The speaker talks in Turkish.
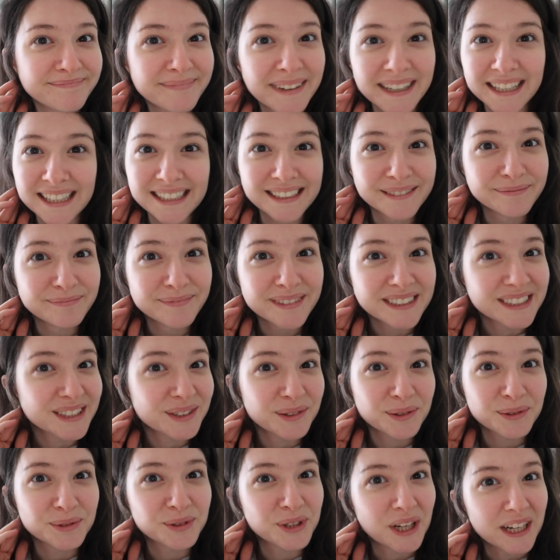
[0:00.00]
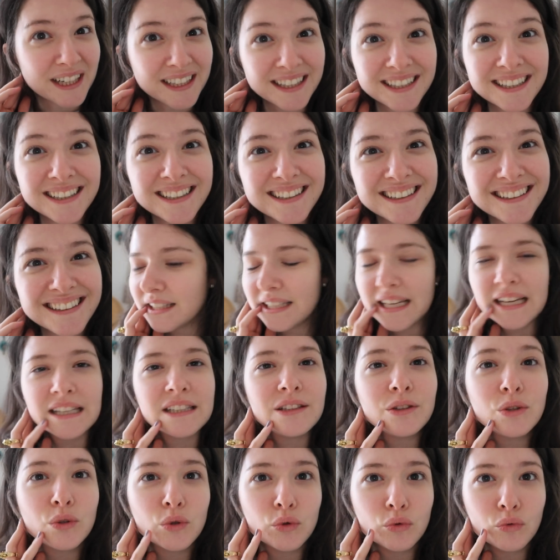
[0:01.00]
Bakalım nasıl olacak.
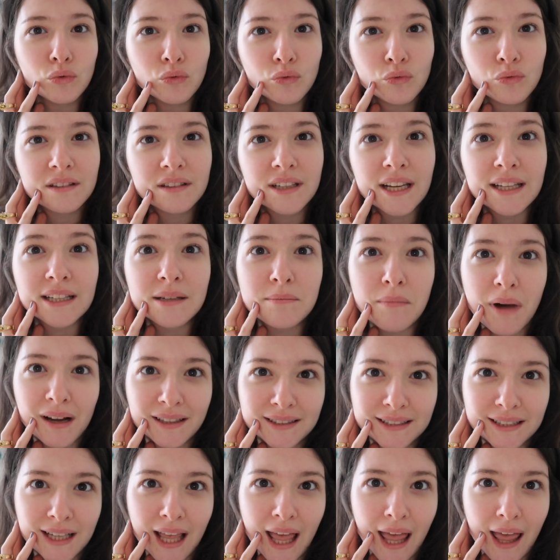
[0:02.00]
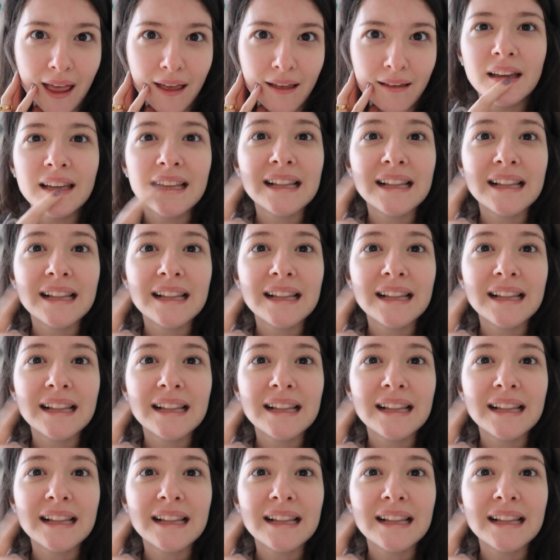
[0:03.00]
7 gün 7 maske.